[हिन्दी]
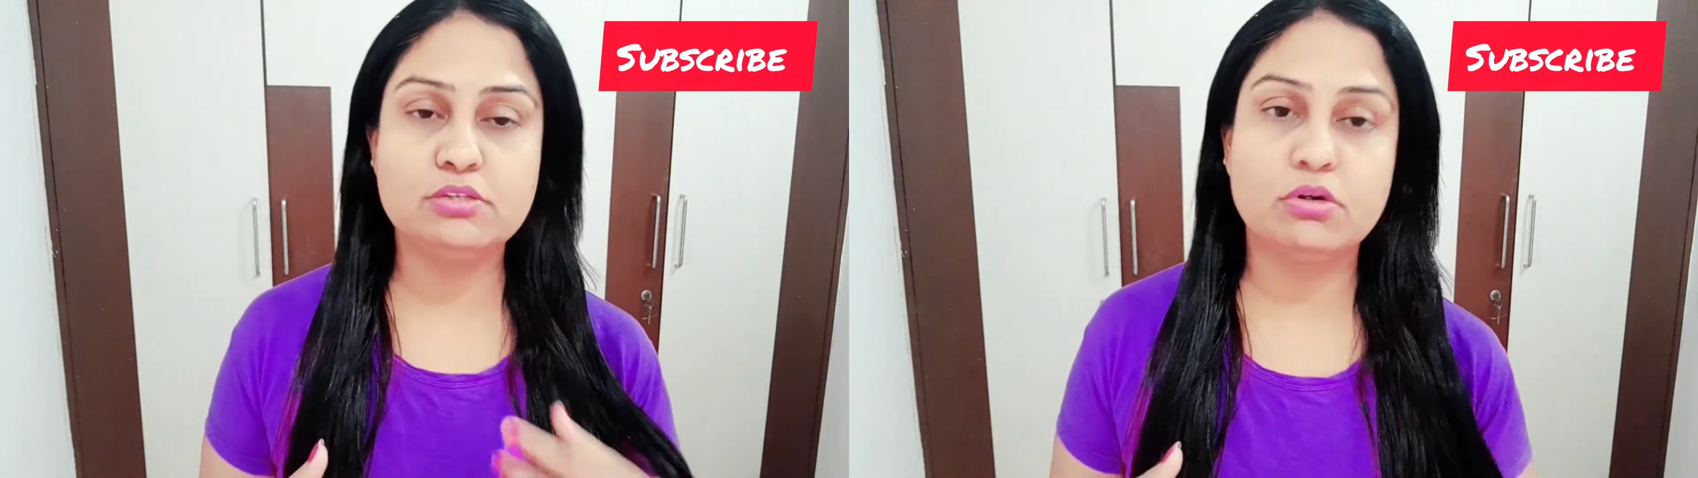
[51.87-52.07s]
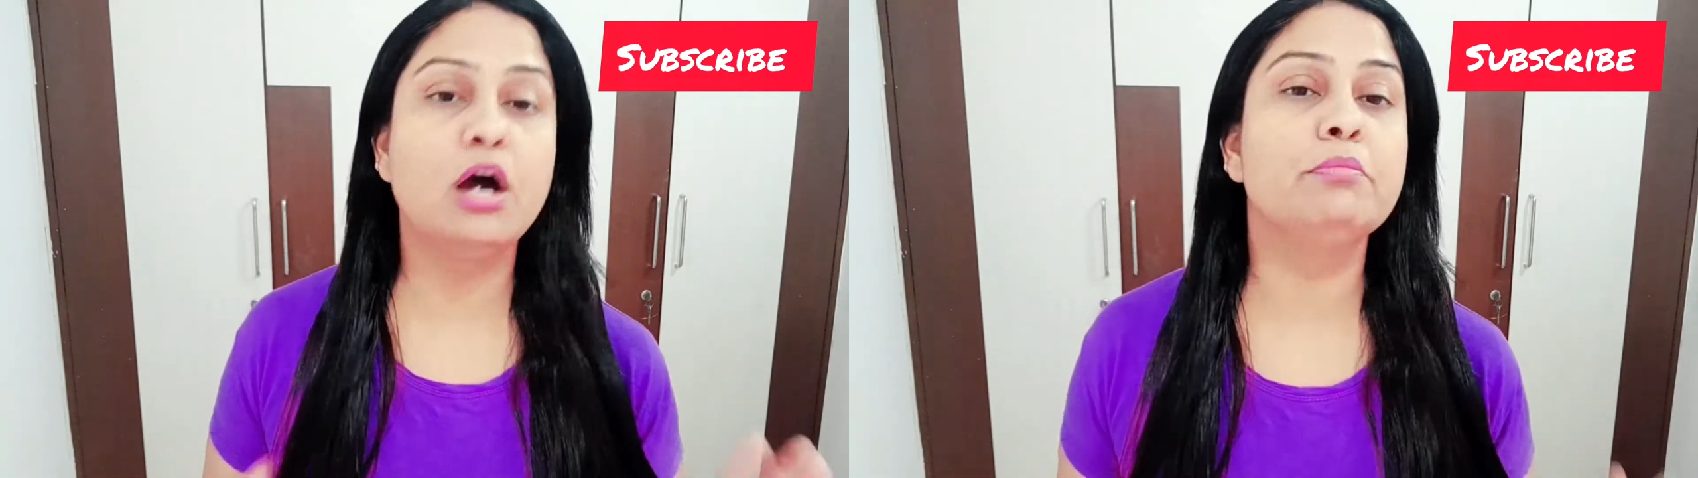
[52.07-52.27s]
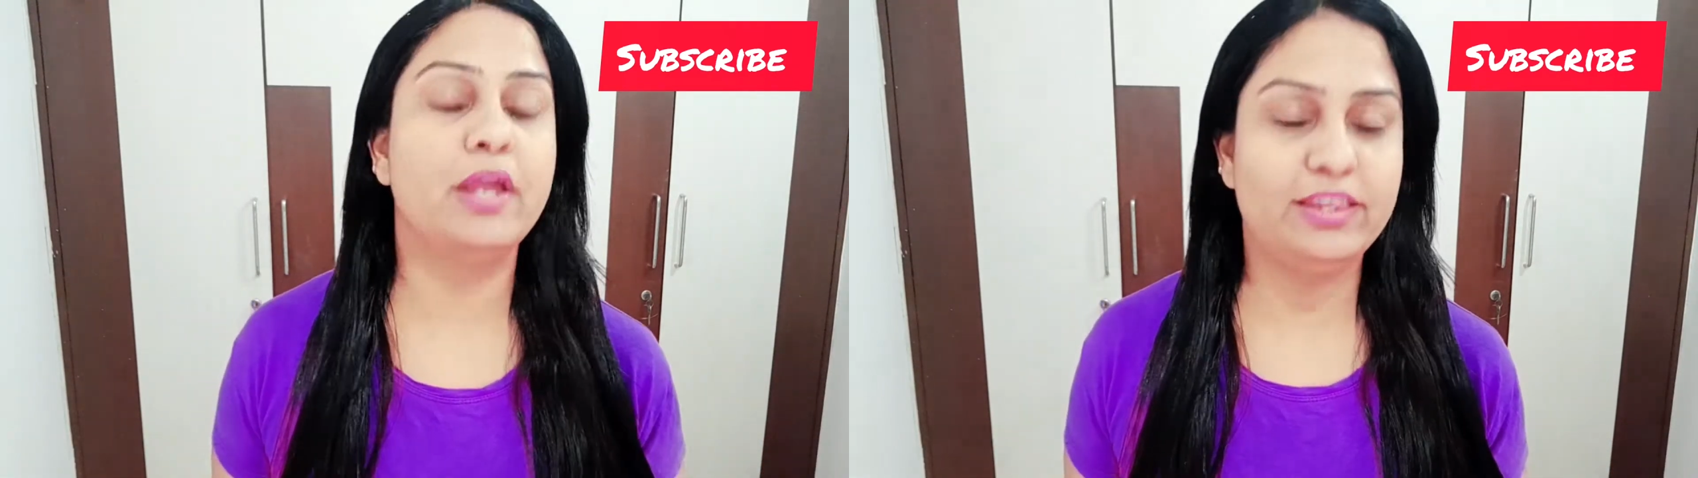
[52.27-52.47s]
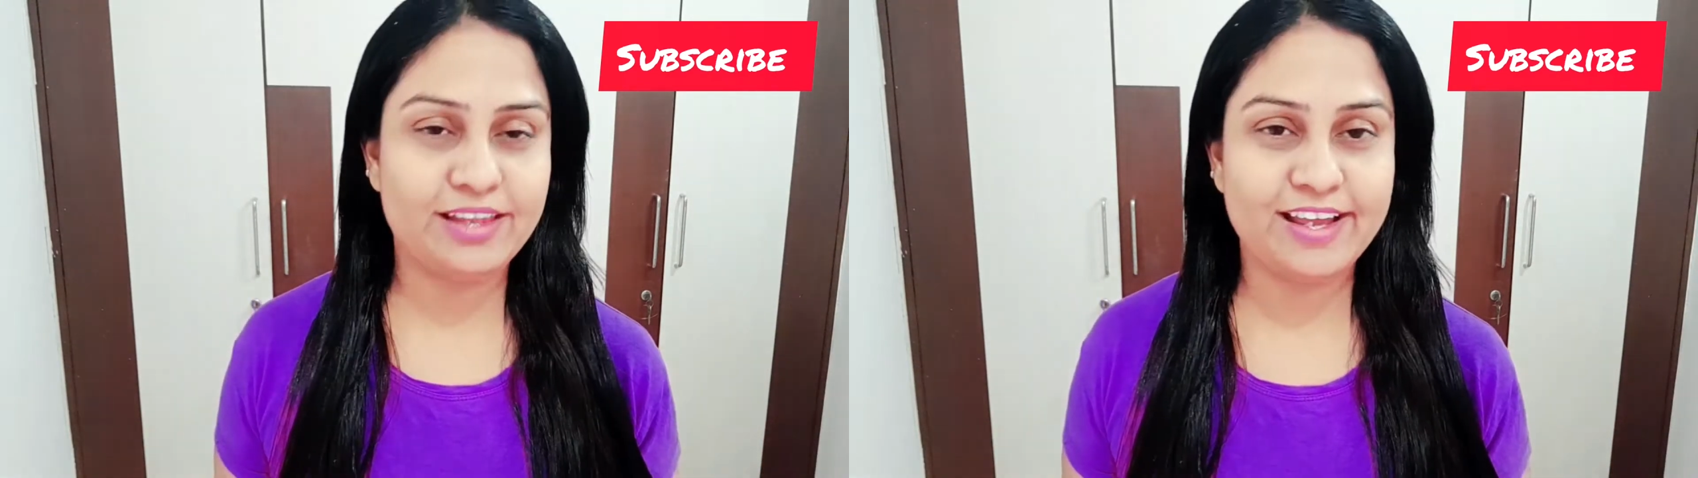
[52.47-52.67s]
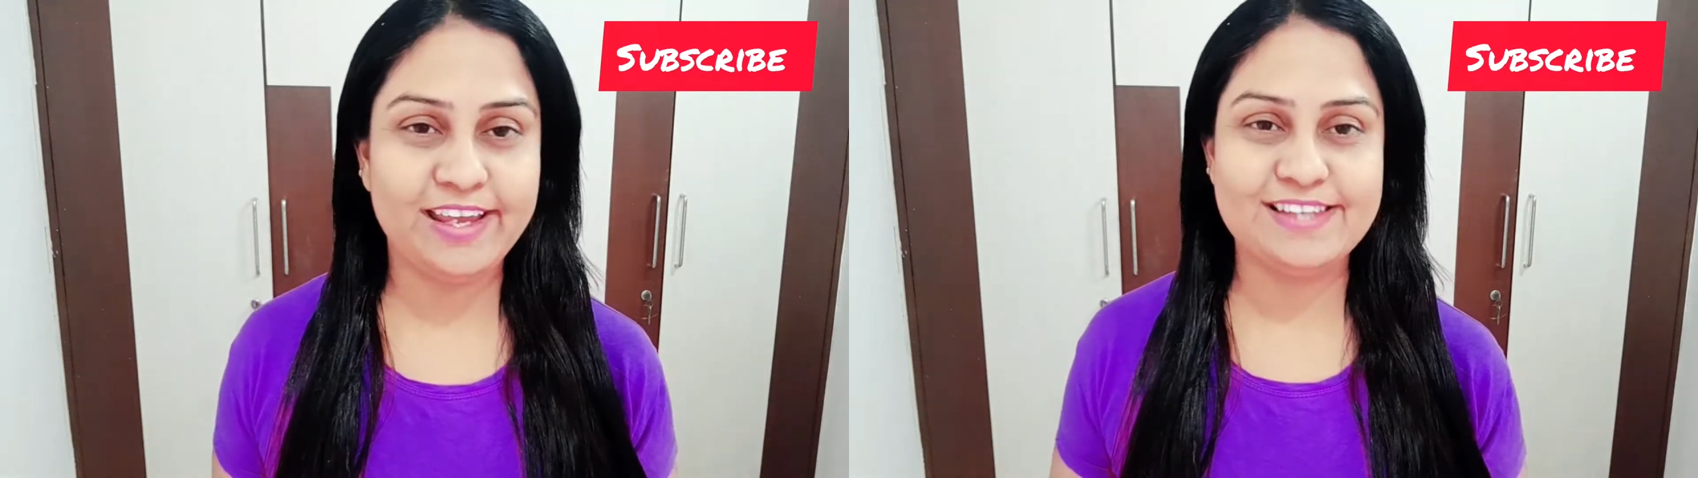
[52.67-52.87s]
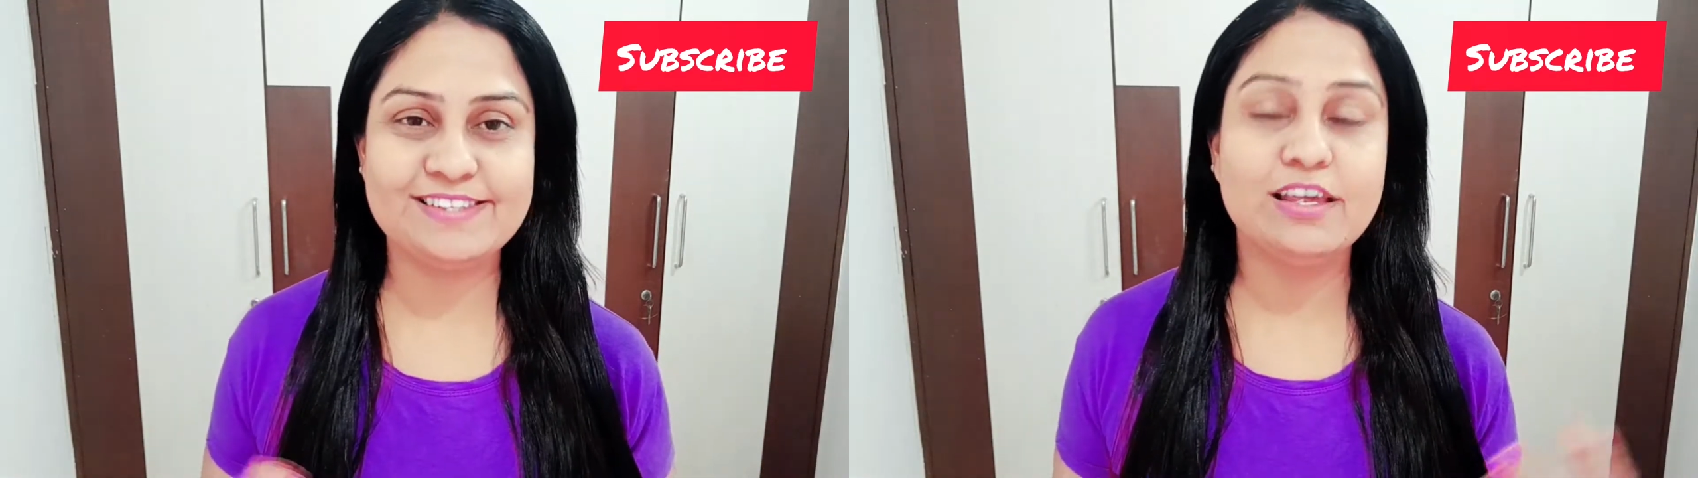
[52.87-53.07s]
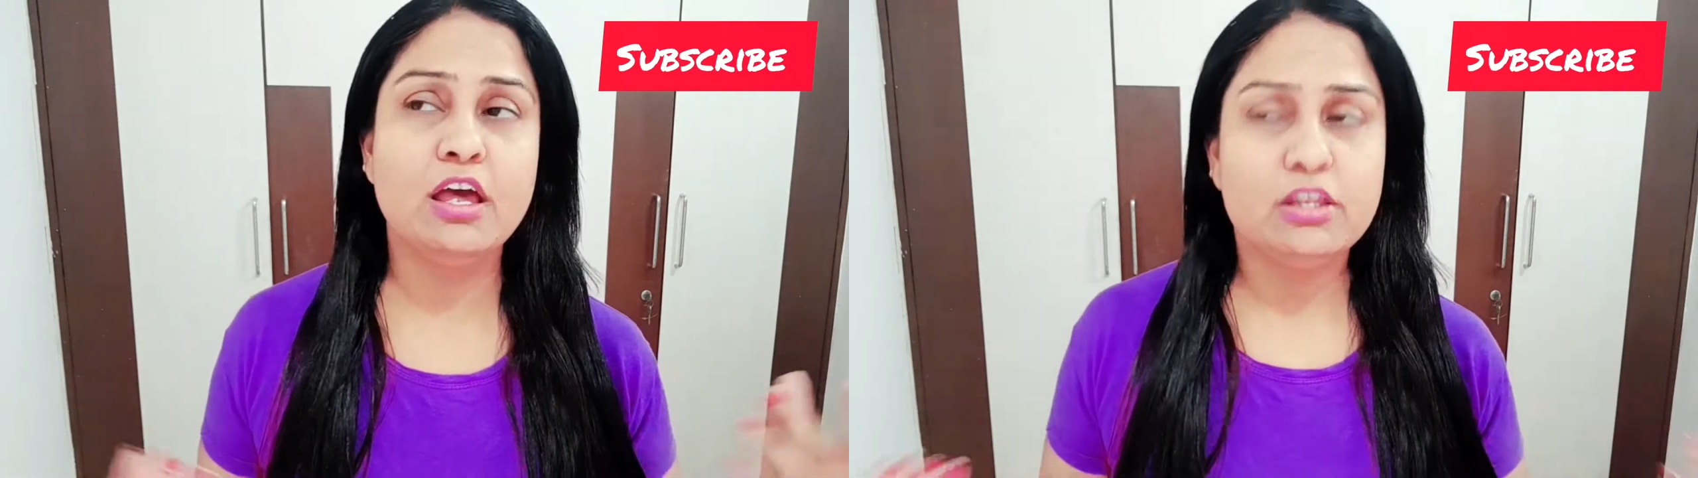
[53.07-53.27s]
जुकाम रहता है ऐसी